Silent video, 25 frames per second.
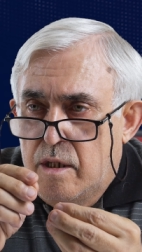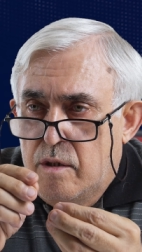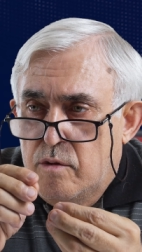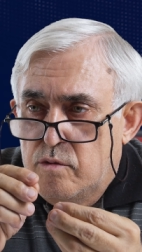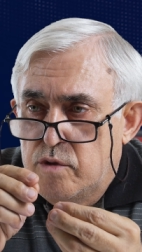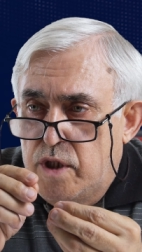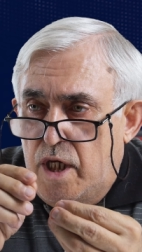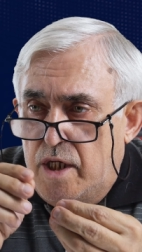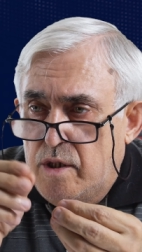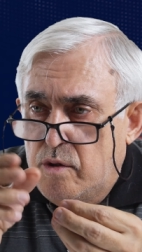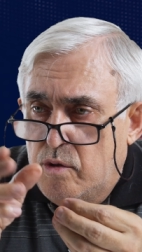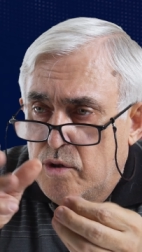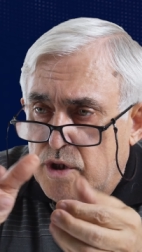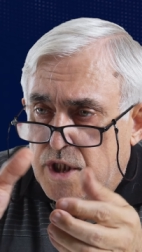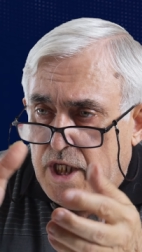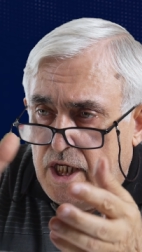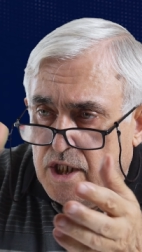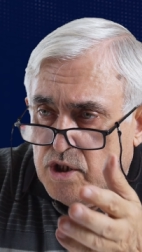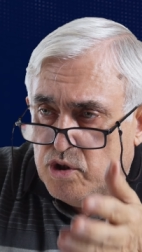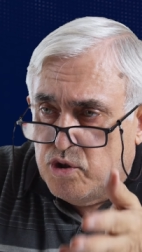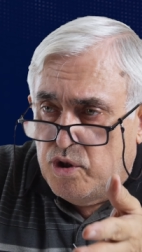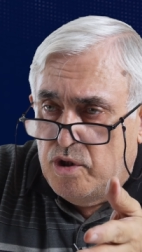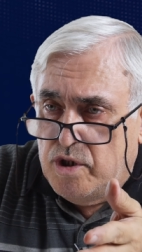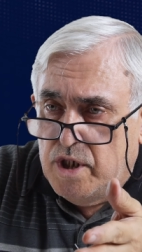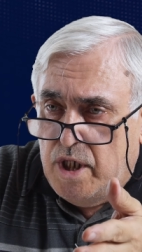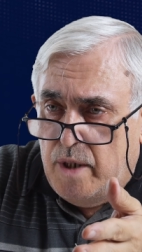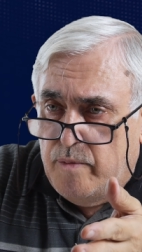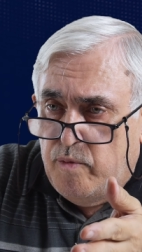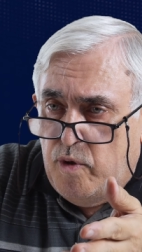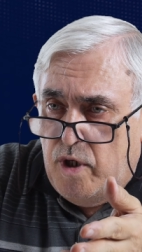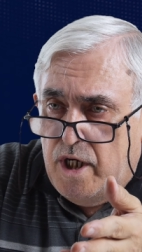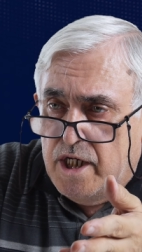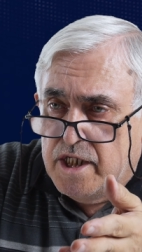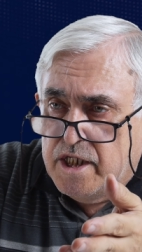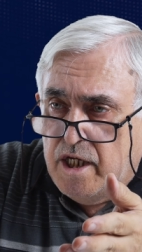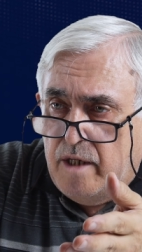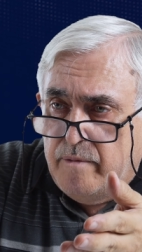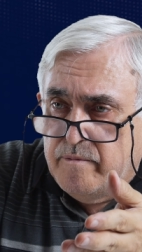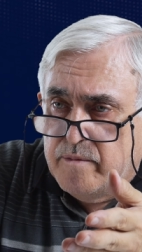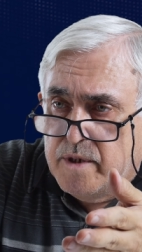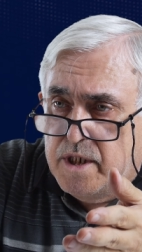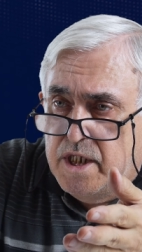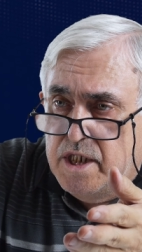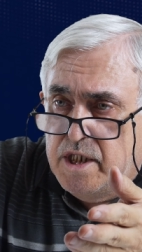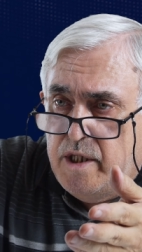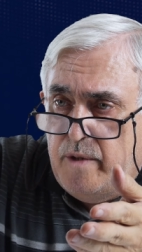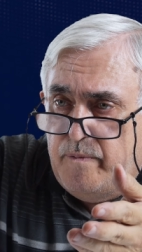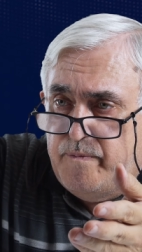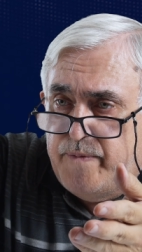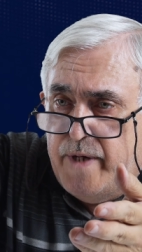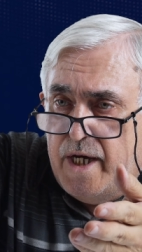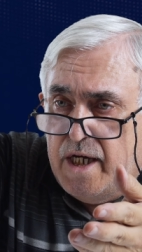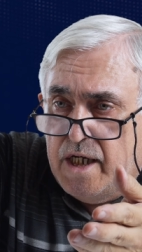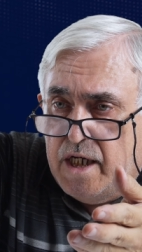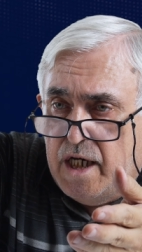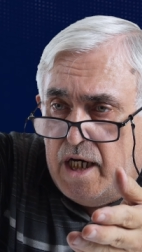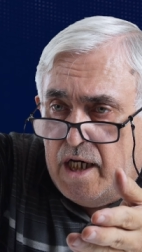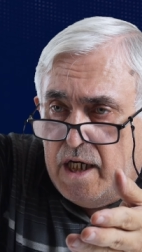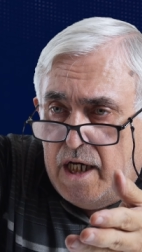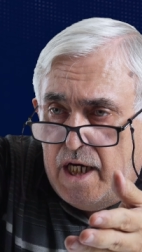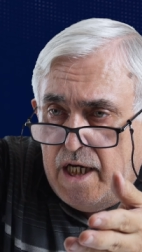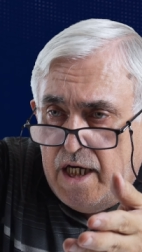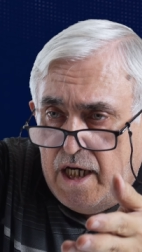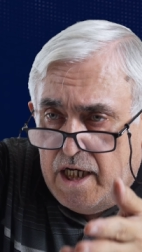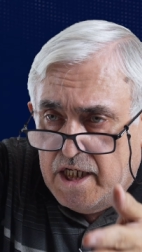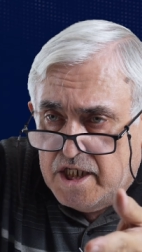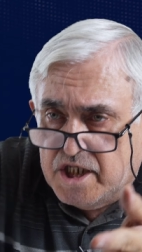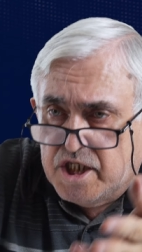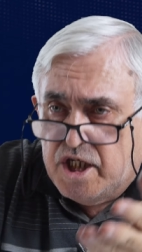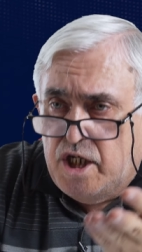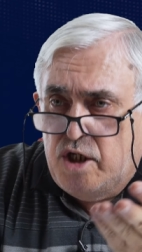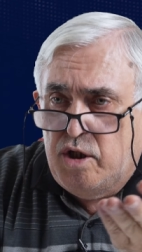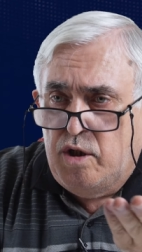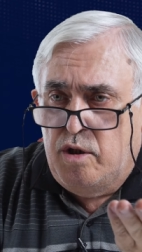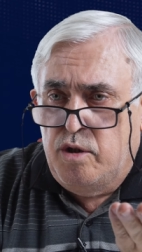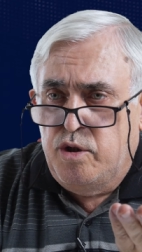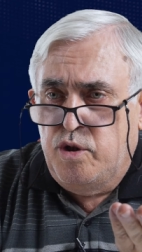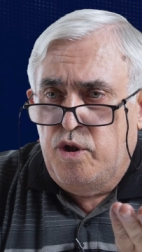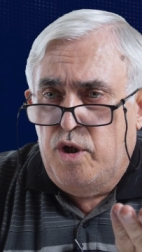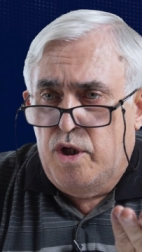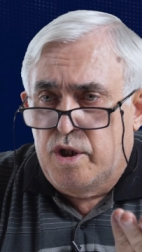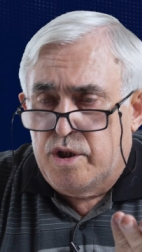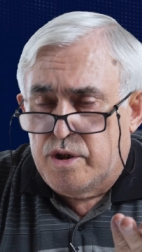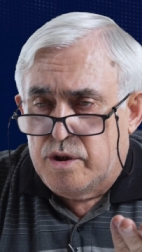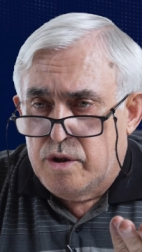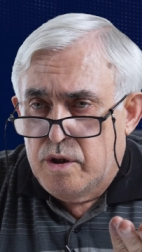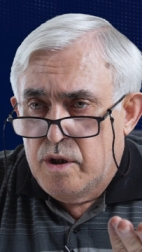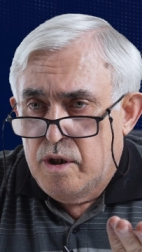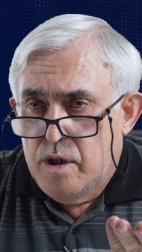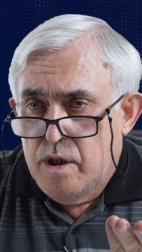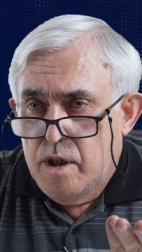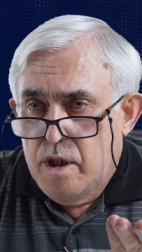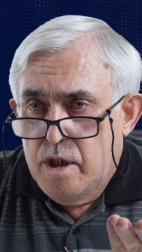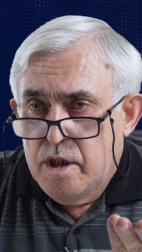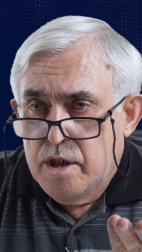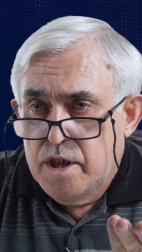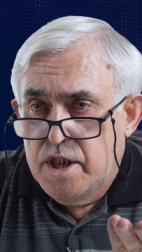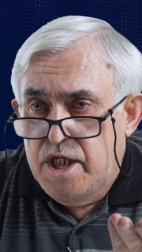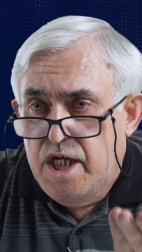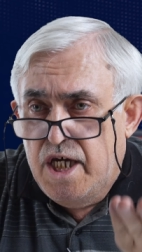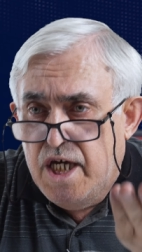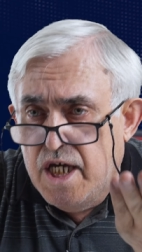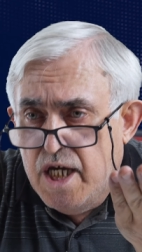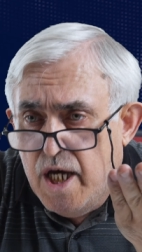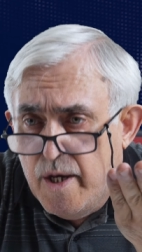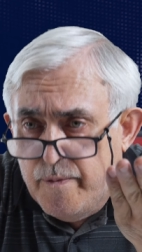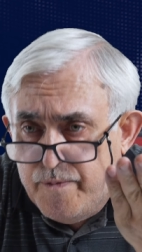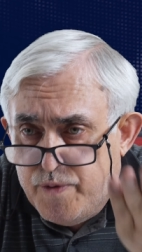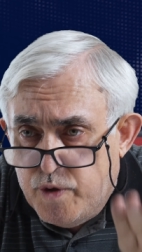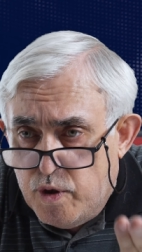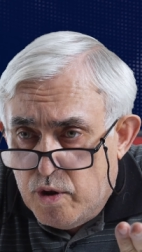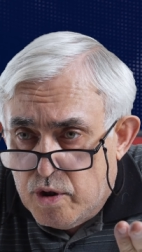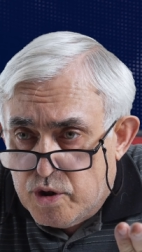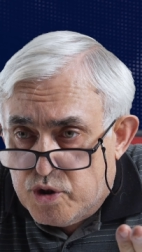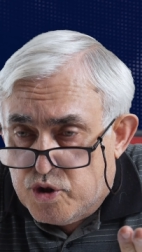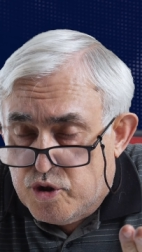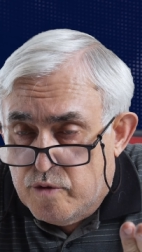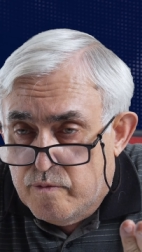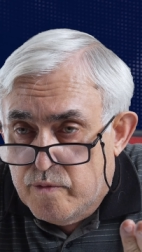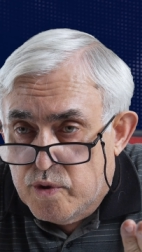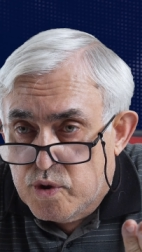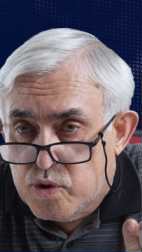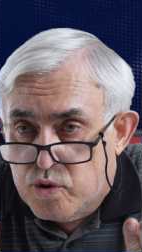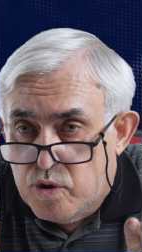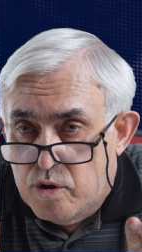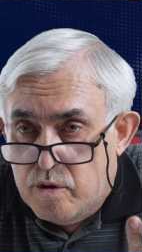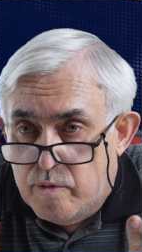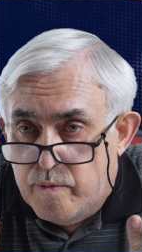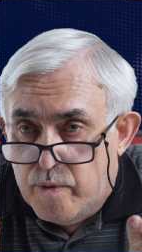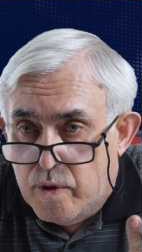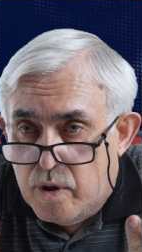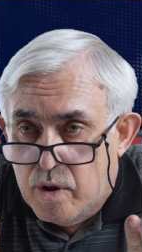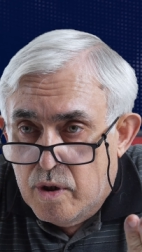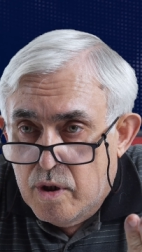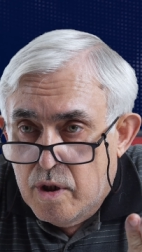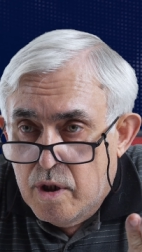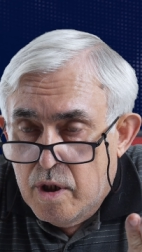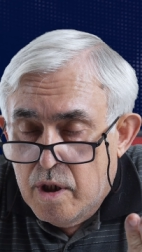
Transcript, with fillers: Ulan ondan sonra bu adam gidip PKK'ya asker oluyor. Niye yapıyorsun bu zulmü?